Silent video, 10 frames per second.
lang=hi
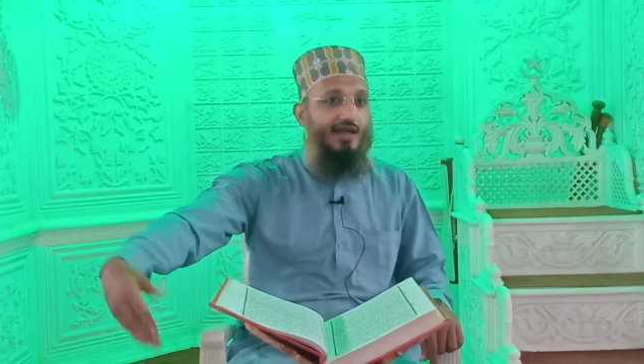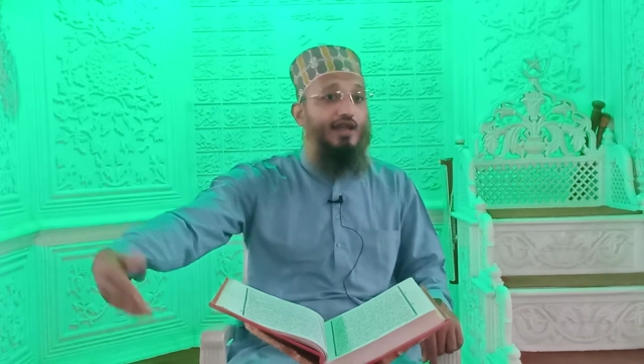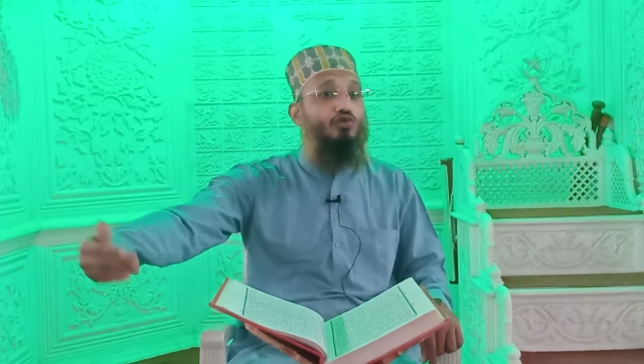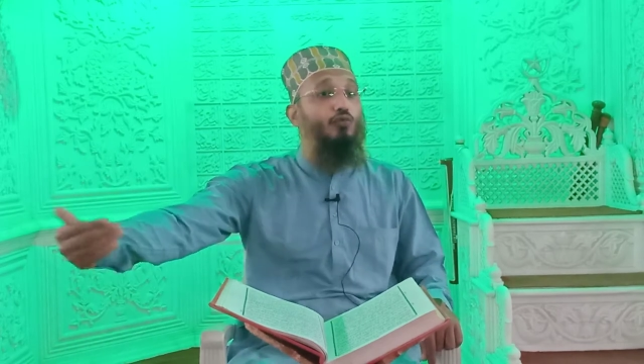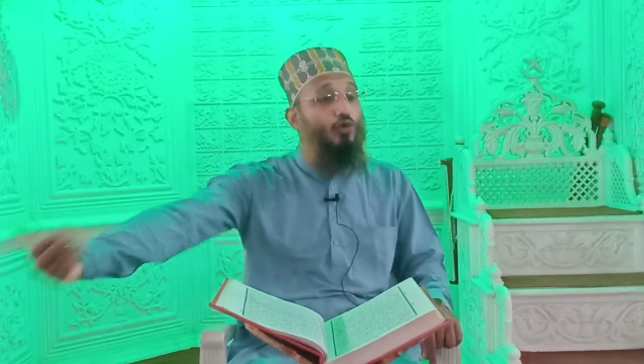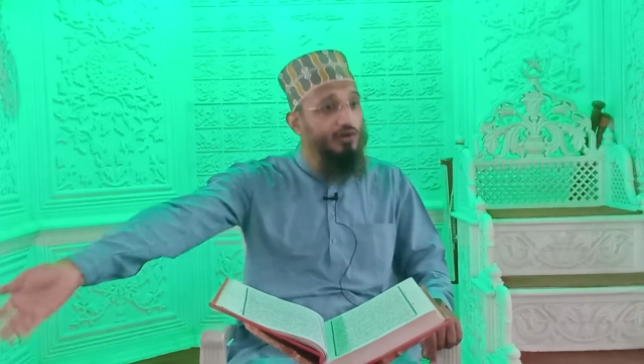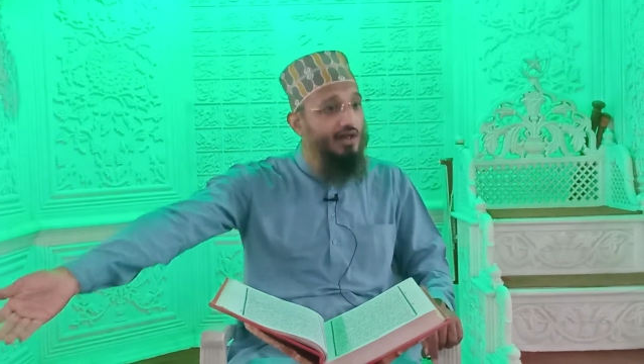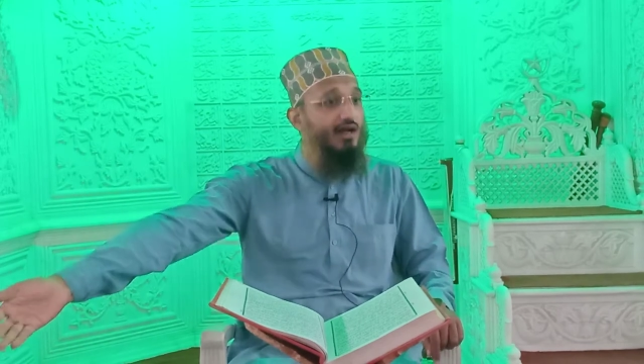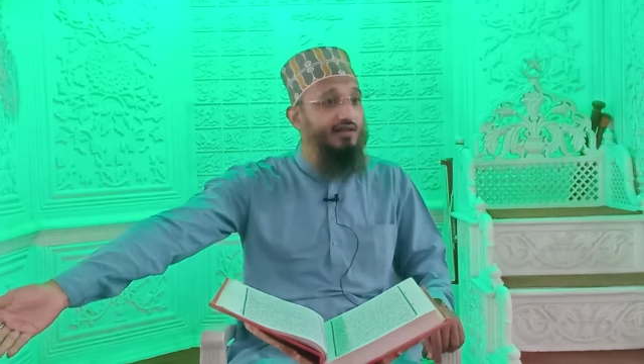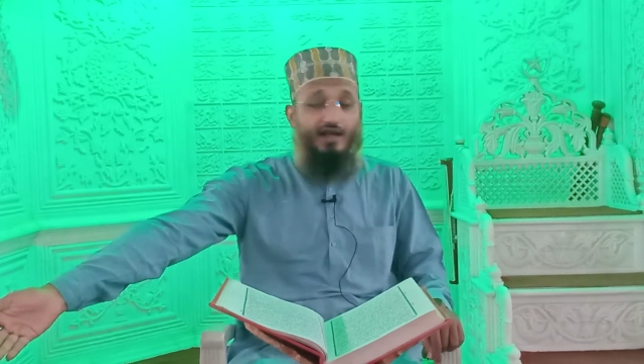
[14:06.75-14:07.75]
कि ये तो वो
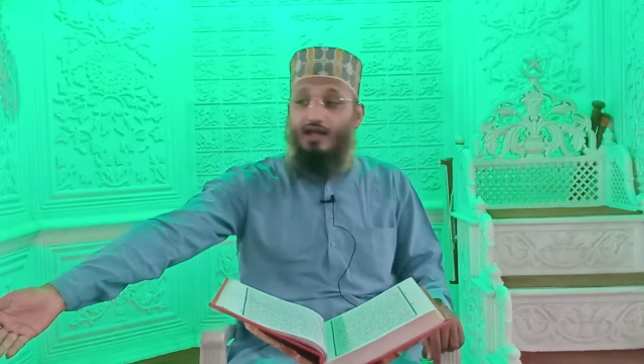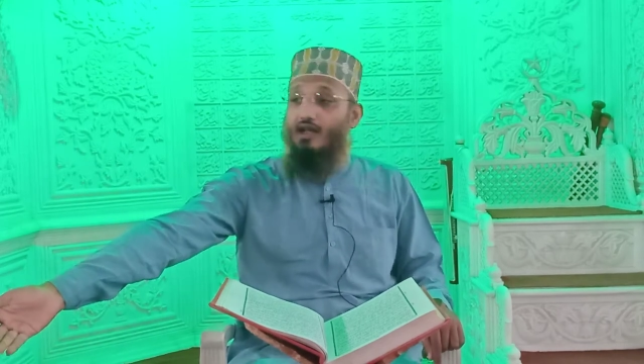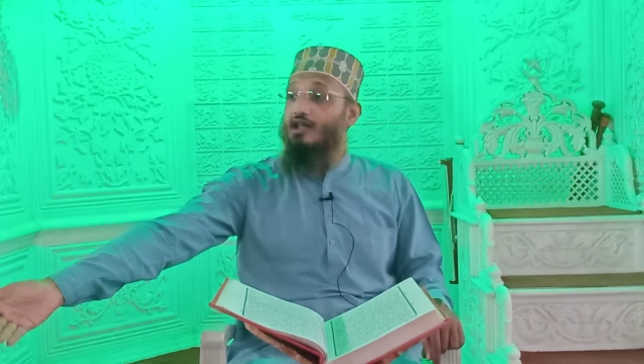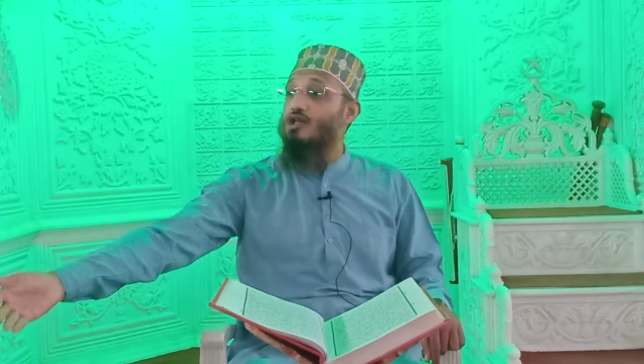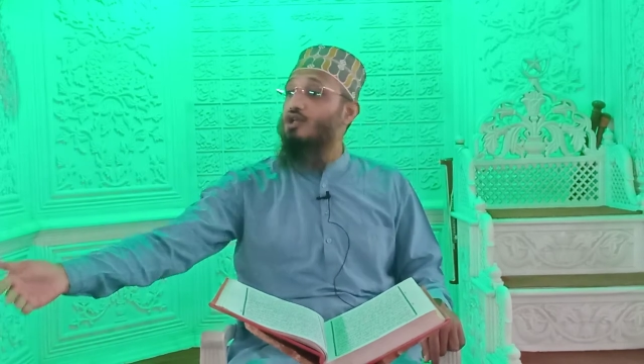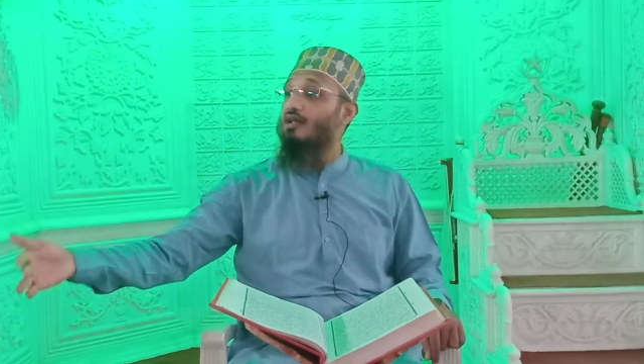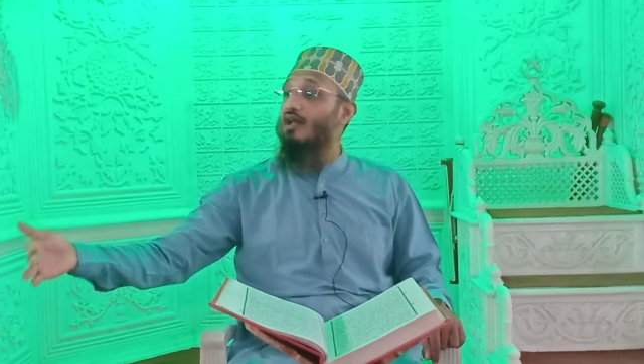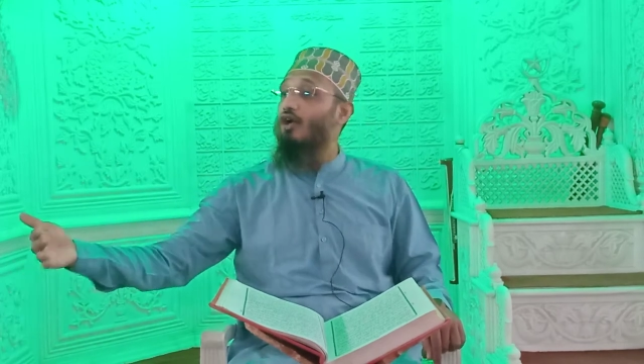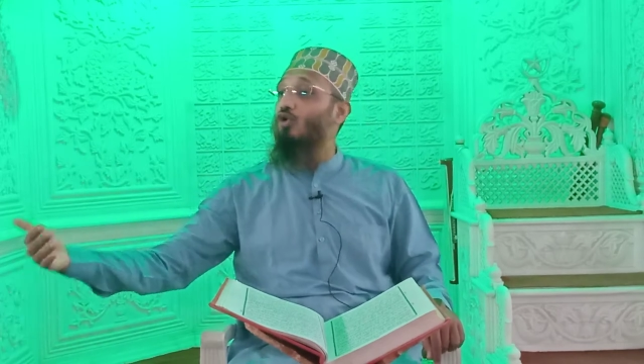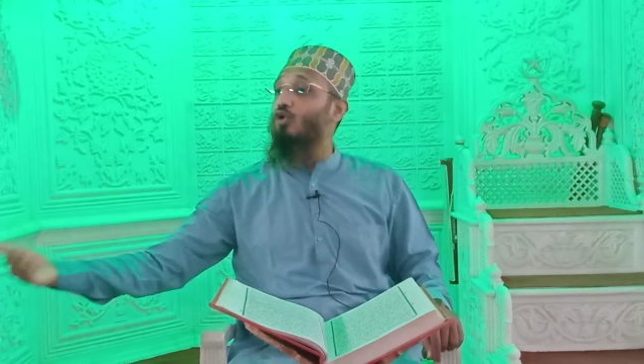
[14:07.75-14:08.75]
दरख्त है ये
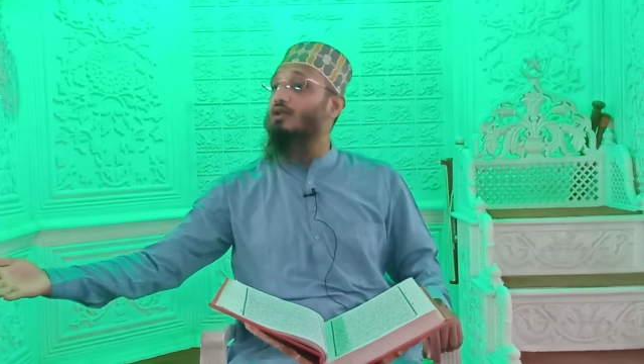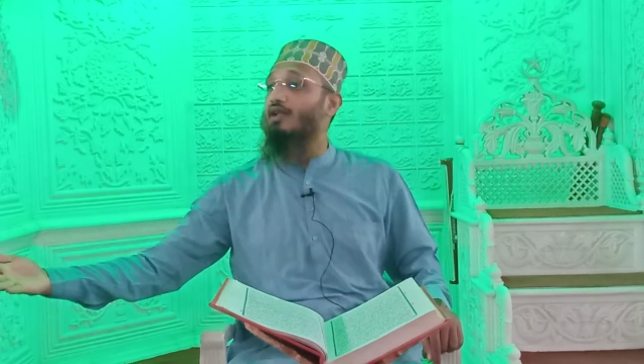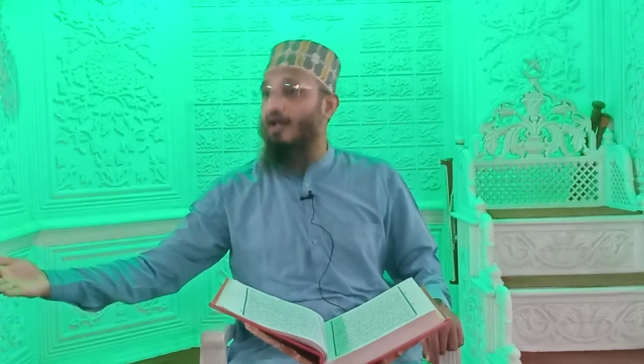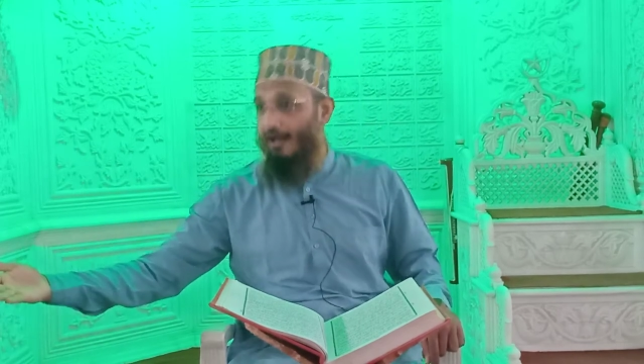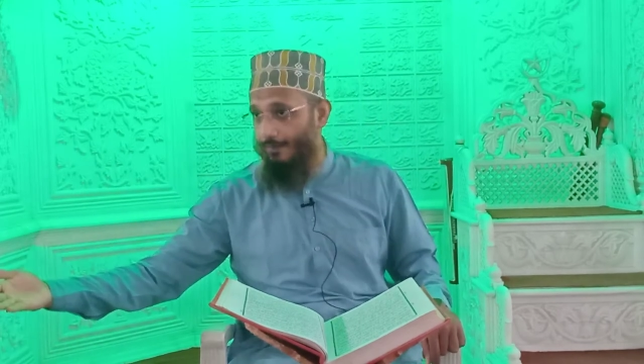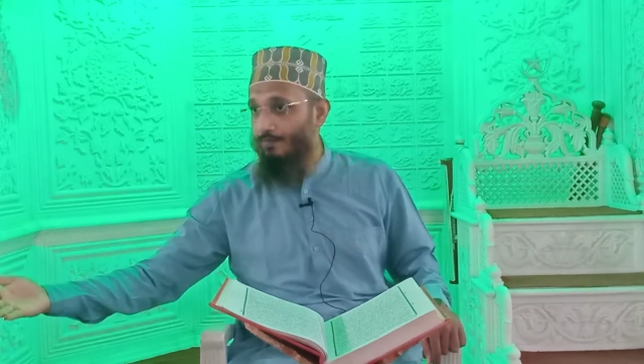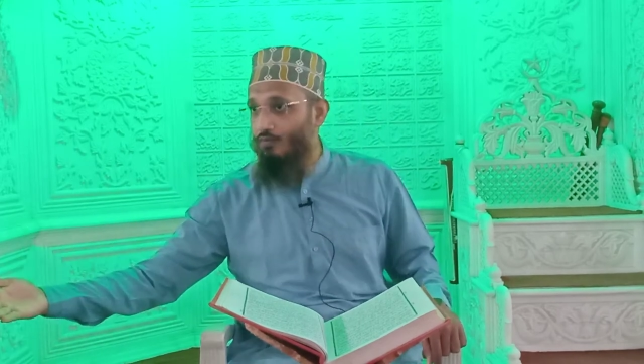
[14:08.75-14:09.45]
शजर खुल्द है